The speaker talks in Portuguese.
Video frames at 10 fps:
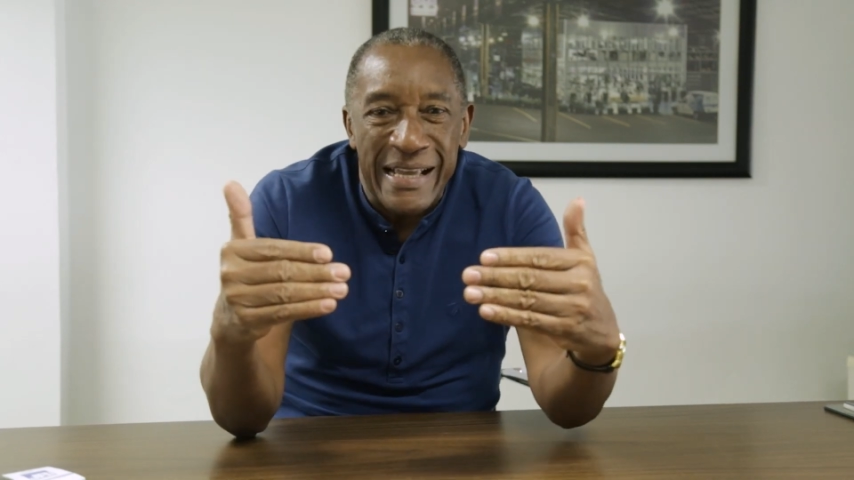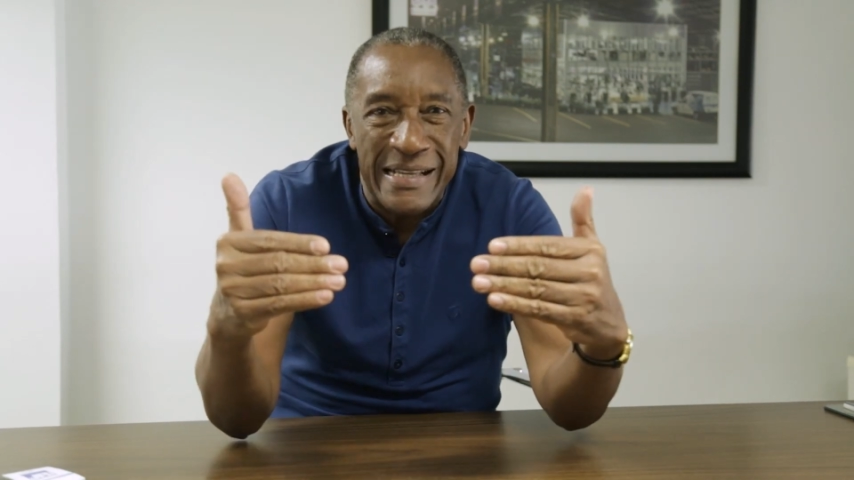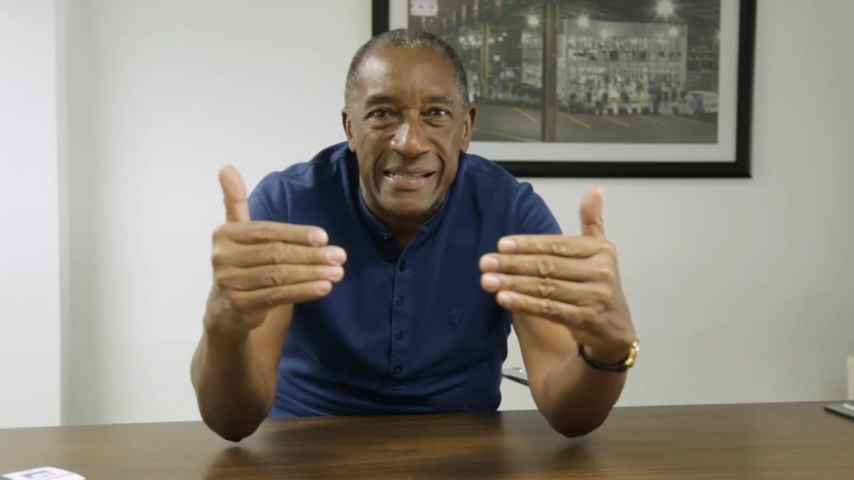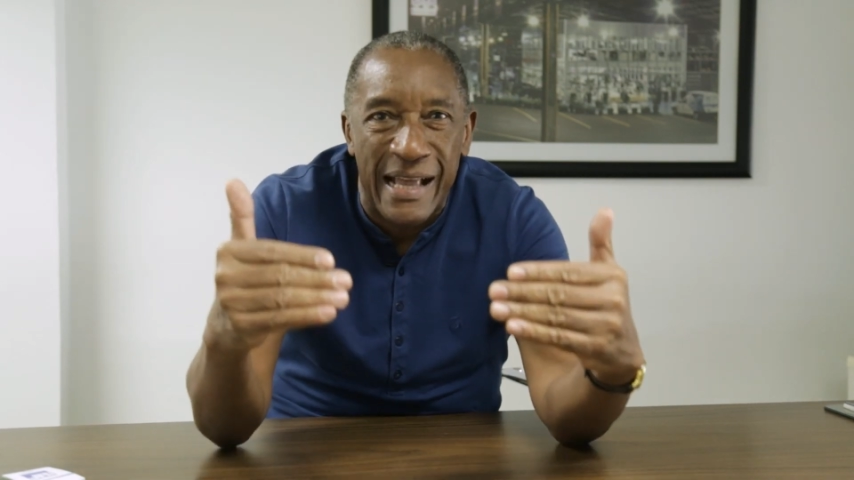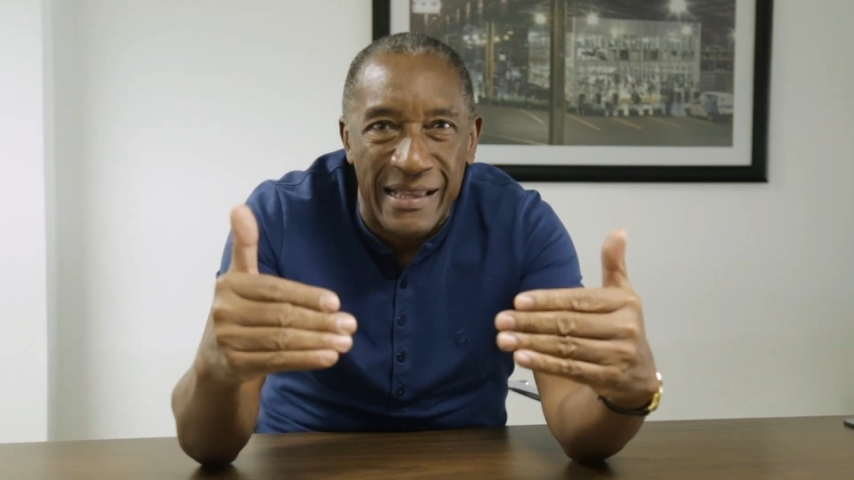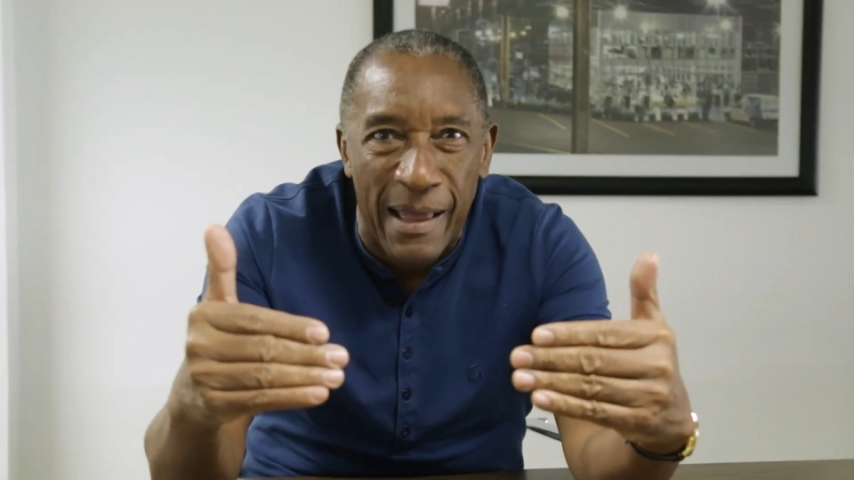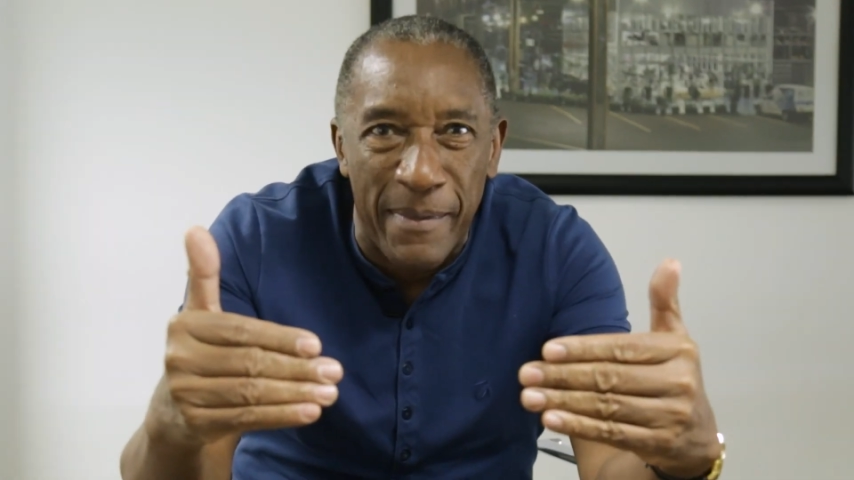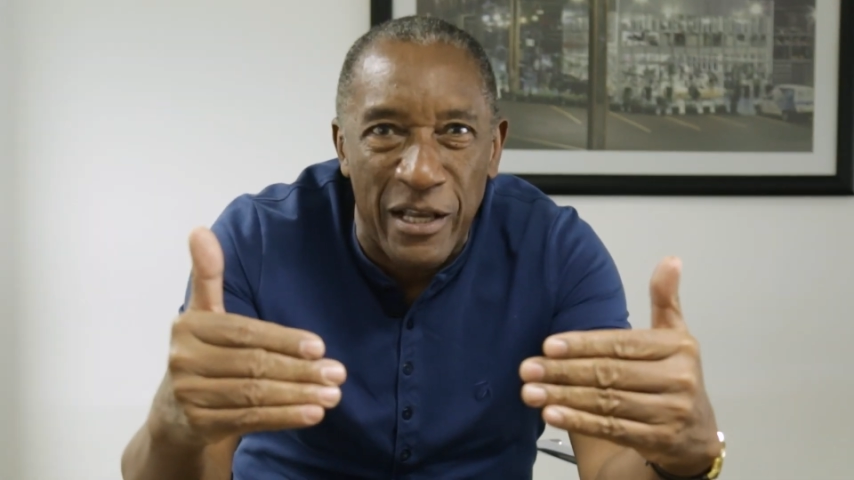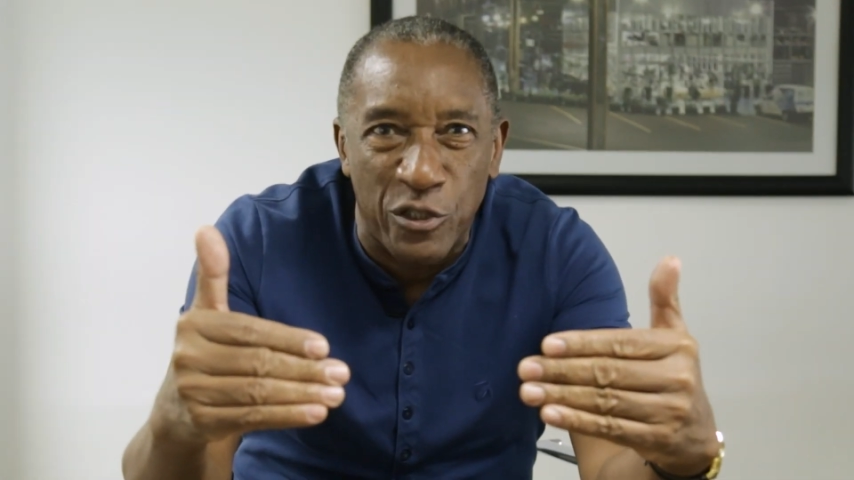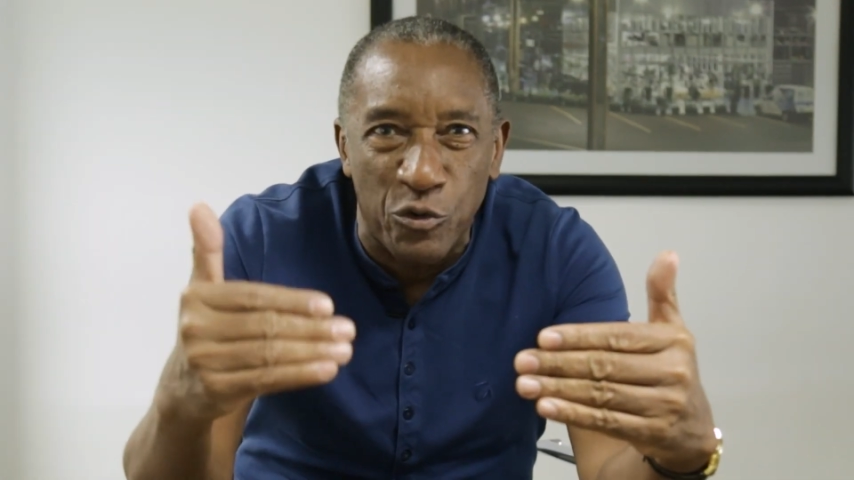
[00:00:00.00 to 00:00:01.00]

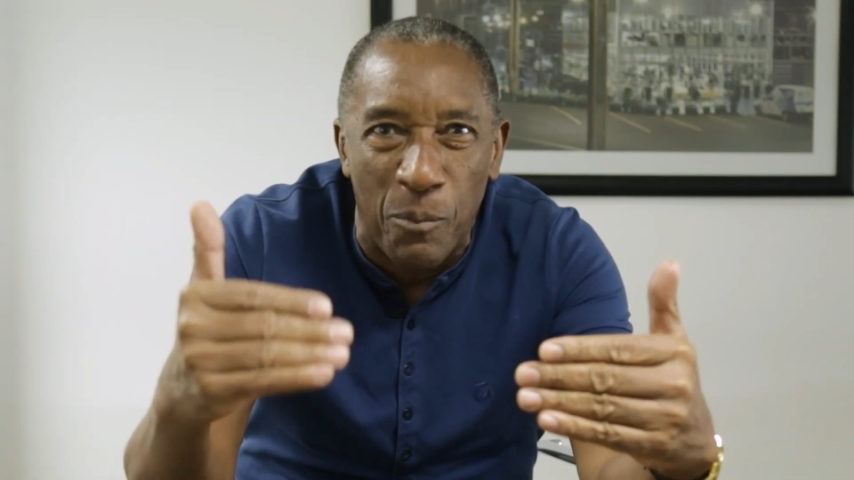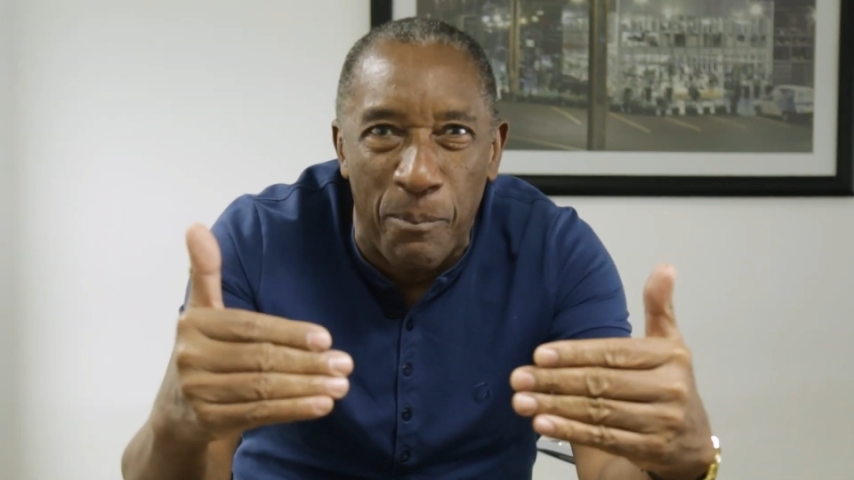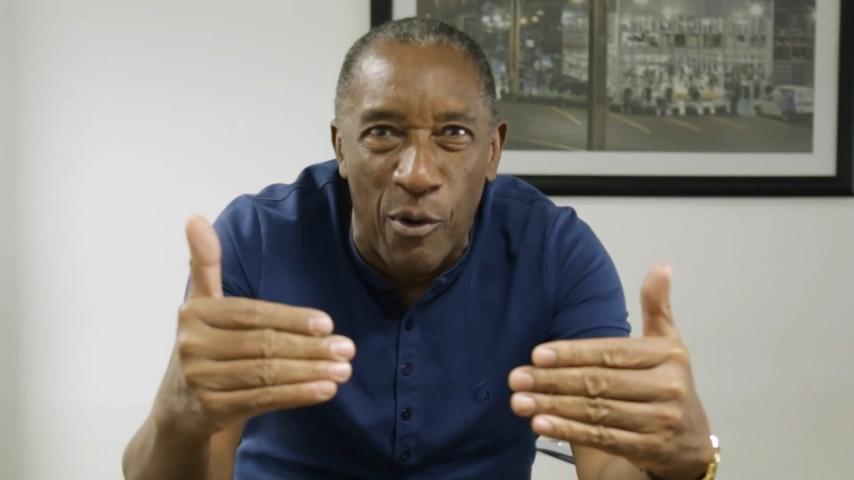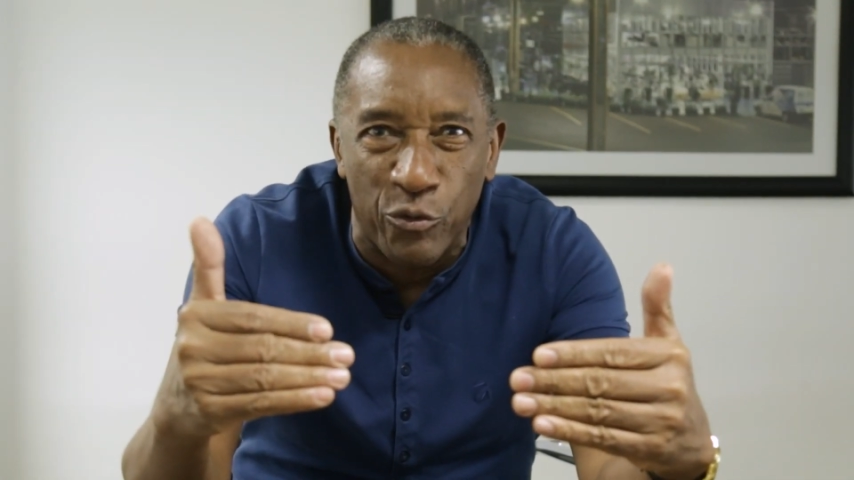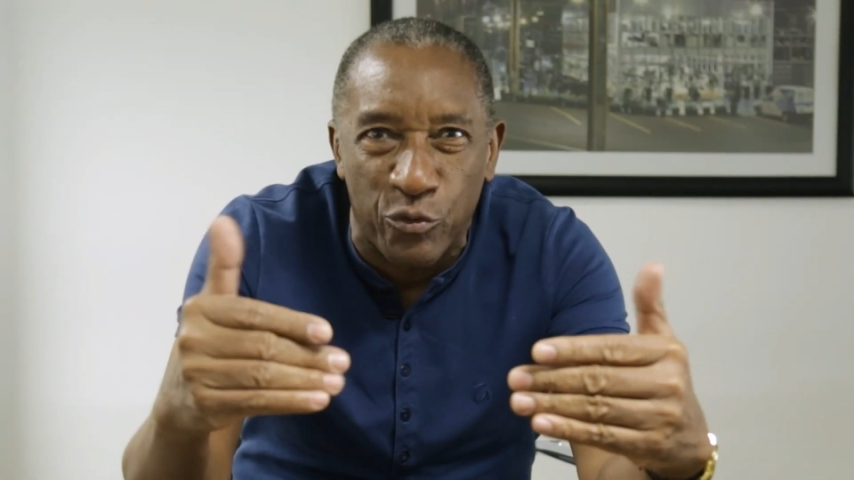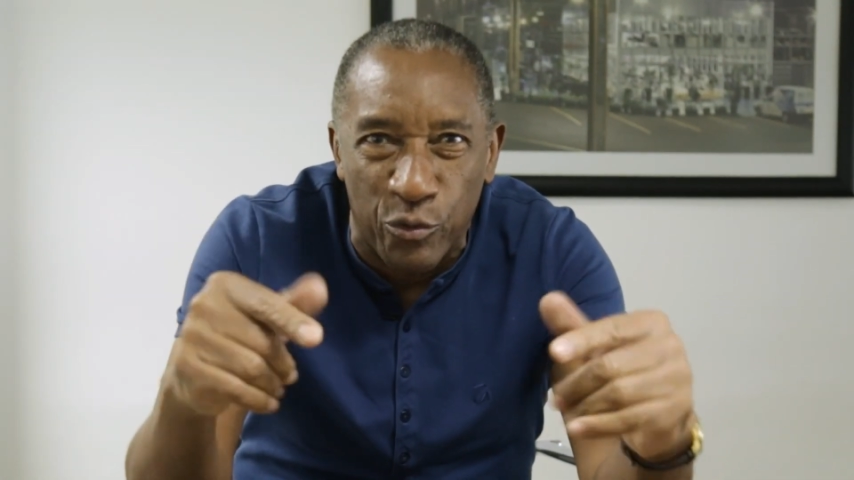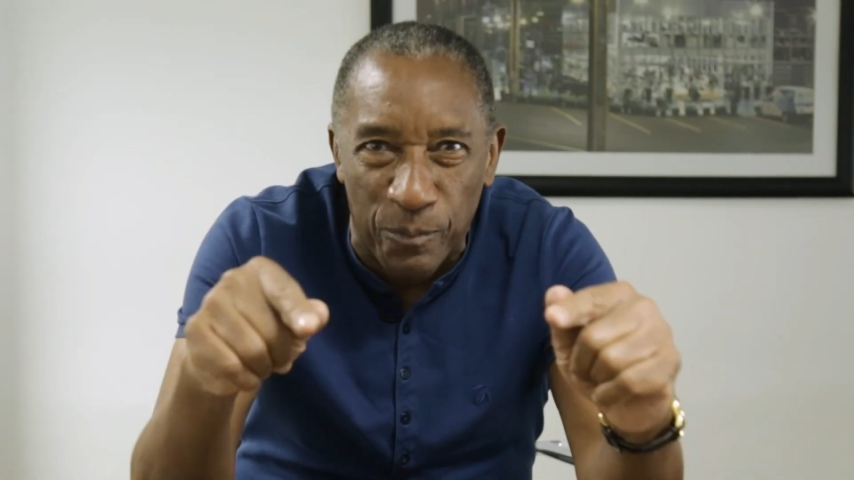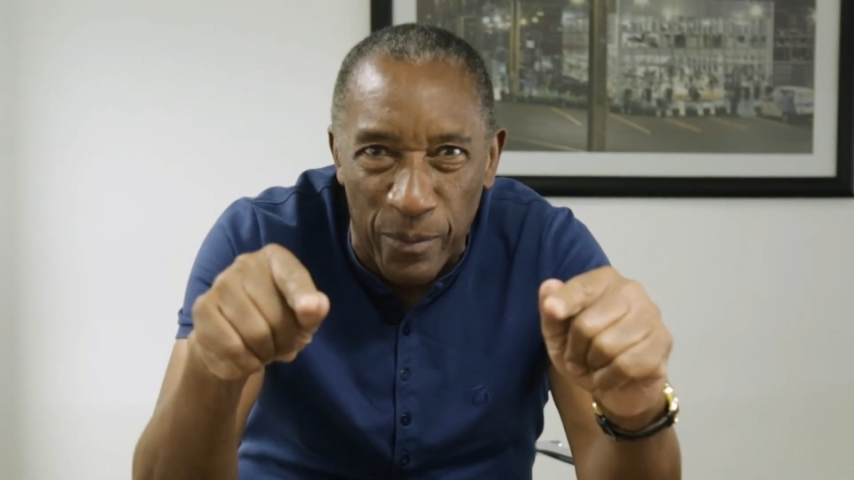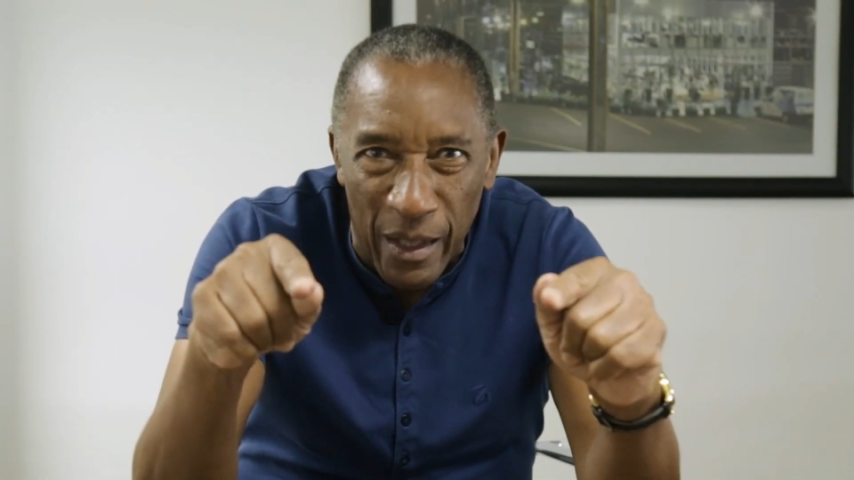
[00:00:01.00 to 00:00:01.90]
exatamente no ponto